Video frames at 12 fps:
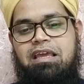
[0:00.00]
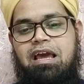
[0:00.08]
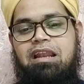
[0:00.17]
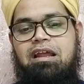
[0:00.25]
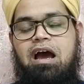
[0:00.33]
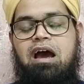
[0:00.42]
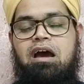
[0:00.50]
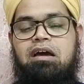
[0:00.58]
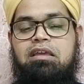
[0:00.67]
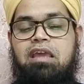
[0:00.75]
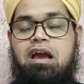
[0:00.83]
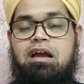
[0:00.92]
कि आ,
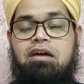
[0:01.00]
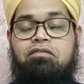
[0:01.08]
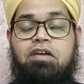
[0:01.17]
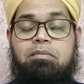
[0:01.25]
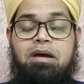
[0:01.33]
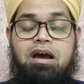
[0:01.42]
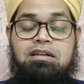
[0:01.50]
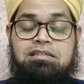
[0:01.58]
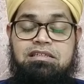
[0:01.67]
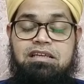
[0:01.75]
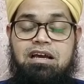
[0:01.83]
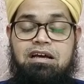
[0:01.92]
क्या फरमा अर्ज़
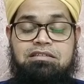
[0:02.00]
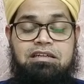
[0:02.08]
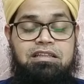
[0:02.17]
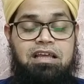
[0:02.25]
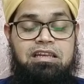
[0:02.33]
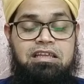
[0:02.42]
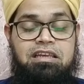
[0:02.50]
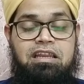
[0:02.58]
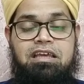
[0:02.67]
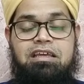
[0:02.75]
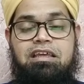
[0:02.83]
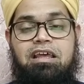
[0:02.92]
किया हज़रत अली ने
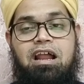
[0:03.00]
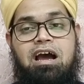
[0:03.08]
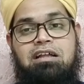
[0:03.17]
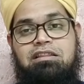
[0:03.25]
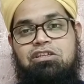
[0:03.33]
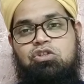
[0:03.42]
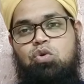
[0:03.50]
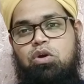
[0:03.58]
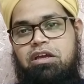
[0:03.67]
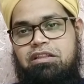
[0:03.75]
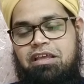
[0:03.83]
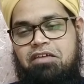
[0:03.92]
कि राहत किसको
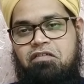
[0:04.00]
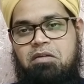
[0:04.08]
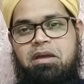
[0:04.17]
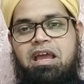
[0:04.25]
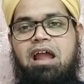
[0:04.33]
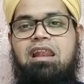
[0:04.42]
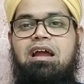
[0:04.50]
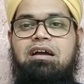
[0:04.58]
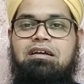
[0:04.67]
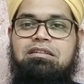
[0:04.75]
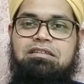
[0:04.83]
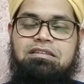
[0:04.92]
कहते हैं फरमाया अल्लाह
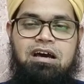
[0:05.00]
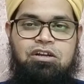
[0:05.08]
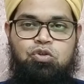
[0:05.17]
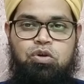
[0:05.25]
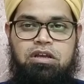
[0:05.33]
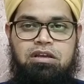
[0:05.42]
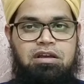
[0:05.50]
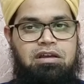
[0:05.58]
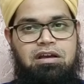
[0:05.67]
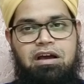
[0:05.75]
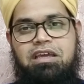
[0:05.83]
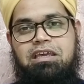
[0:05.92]
का दीदार जो है
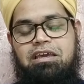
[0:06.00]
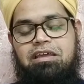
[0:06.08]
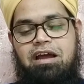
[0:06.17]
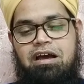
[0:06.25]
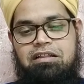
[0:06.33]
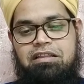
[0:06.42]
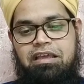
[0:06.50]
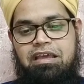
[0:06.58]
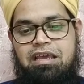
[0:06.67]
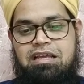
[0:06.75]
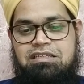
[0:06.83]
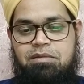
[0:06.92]
हकीकी राहत है
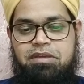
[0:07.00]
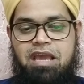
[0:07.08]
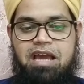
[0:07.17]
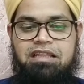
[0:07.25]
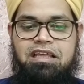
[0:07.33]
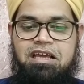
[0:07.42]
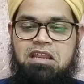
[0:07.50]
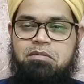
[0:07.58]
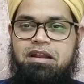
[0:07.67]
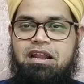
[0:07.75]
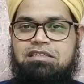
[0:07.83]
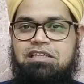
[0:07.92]
जब ये आयत
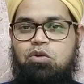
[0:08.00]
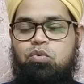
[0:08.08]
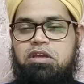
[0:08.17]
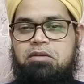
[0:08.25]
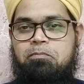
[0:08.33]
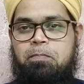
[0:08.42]
करीमा नाजिल हुई